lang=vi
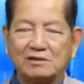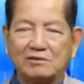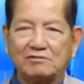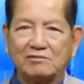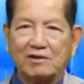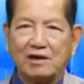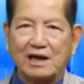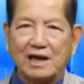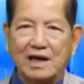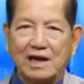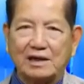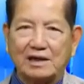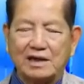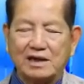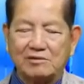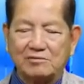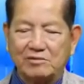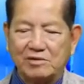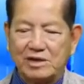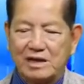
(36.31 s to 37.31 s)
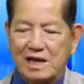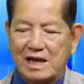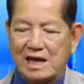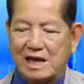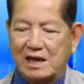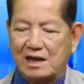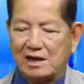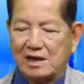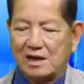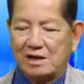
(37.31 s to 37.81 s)
chúng vay lại để mua
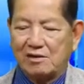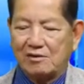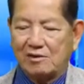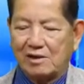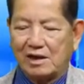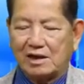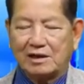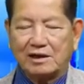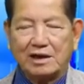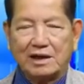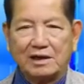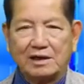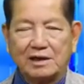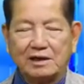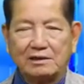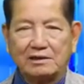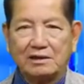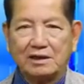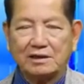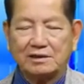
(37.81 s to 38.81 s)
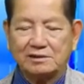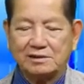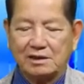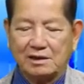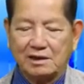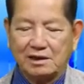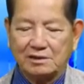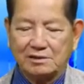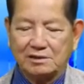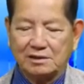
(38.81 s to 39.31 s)
nhà ở để kiến thiết gì
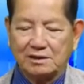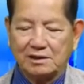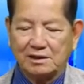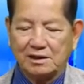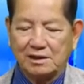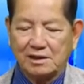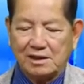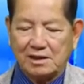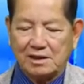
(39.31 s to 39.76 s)
đó thì